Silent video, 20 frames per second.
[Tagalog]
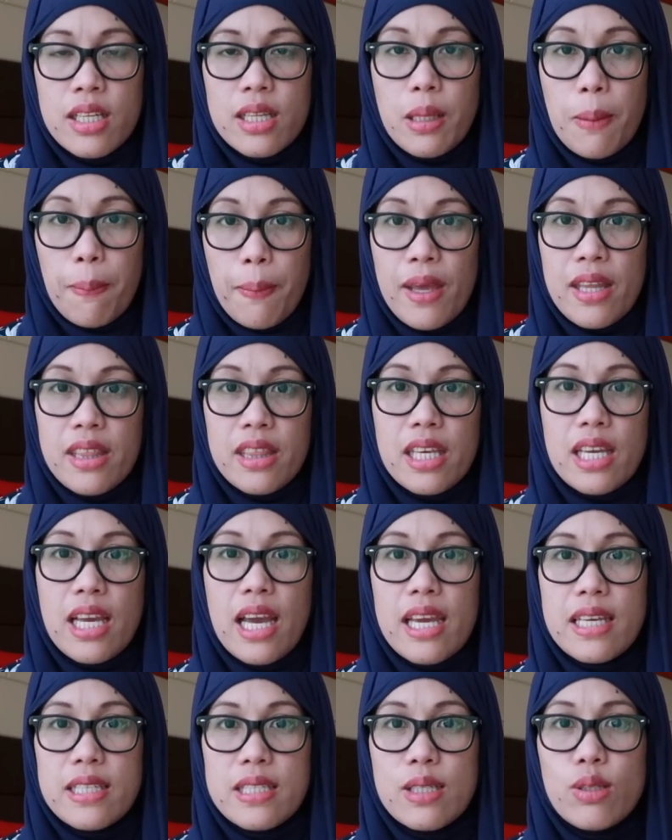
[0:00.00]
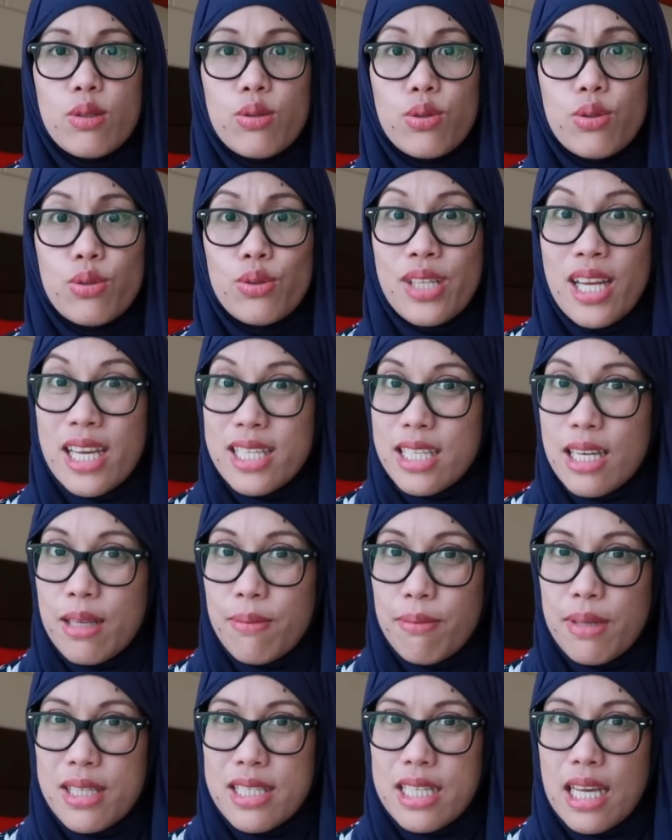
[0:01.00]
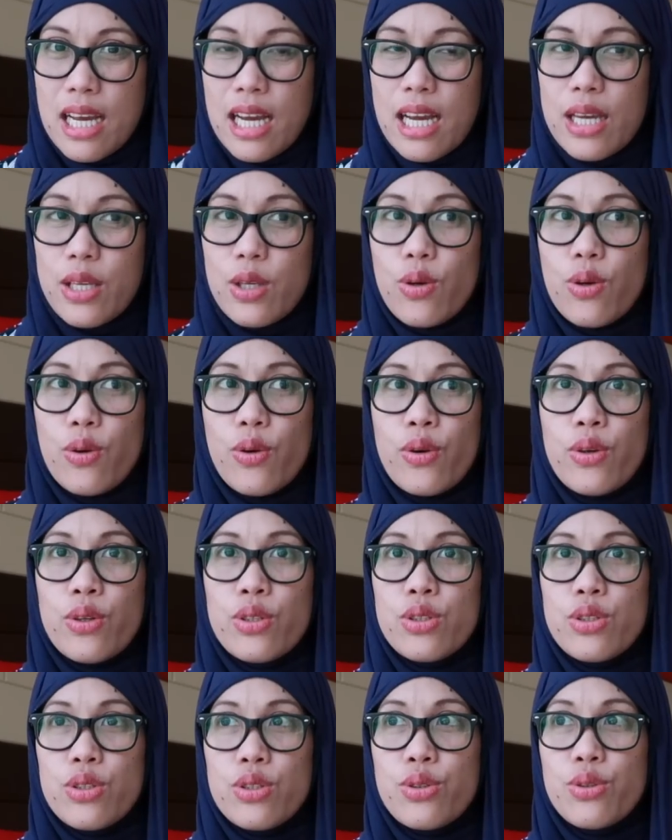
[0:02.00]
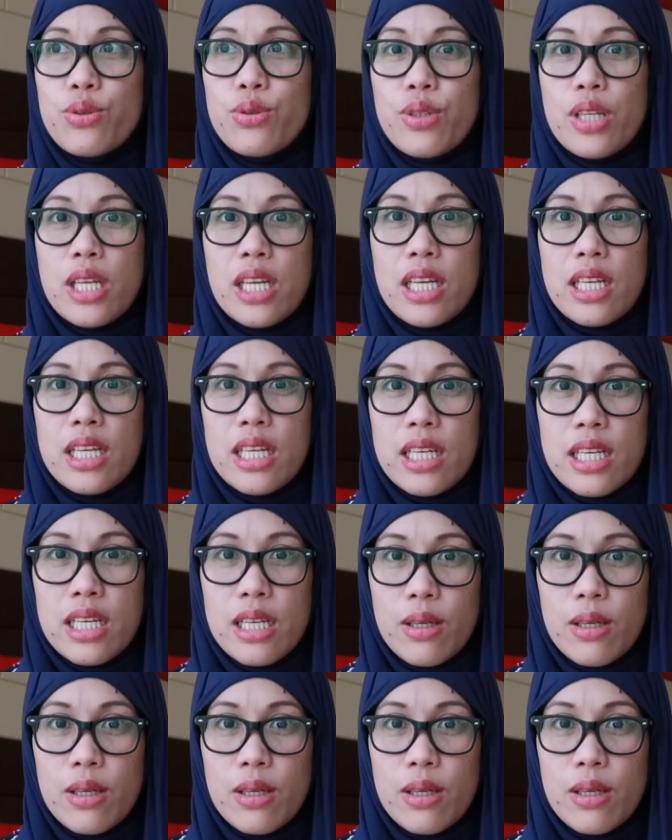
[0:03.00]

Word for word: Depende guys, siguro kung nasaan bansa kayo during